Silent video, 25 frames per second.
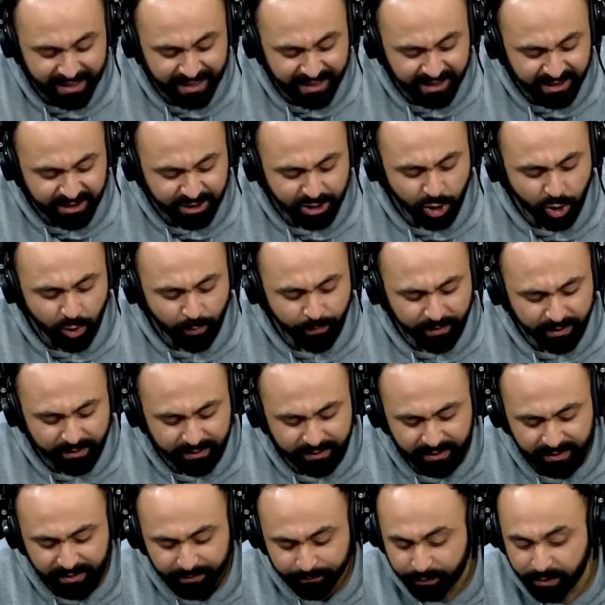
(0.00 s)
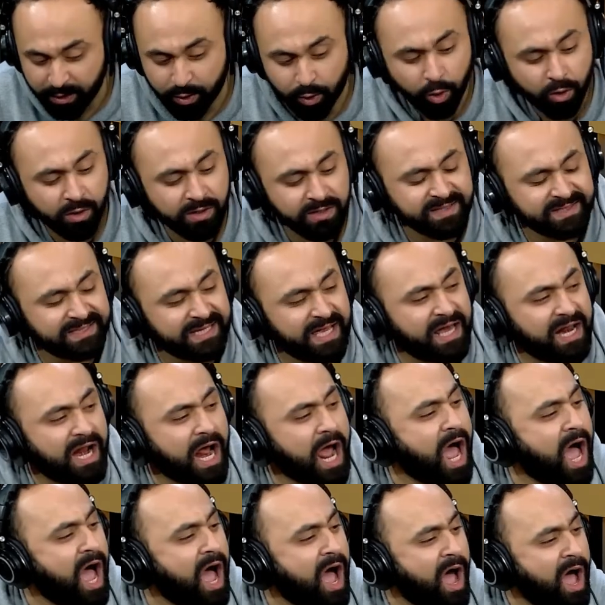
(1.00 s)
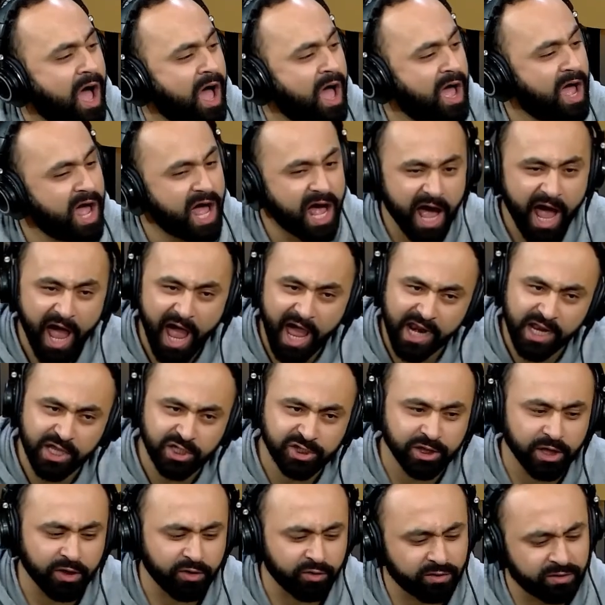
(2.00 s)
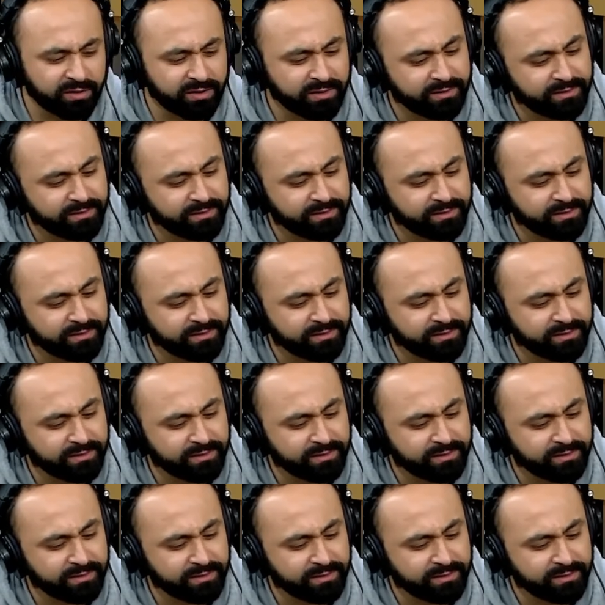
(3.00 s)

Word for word: نجاوبك بكل صراحه على شرط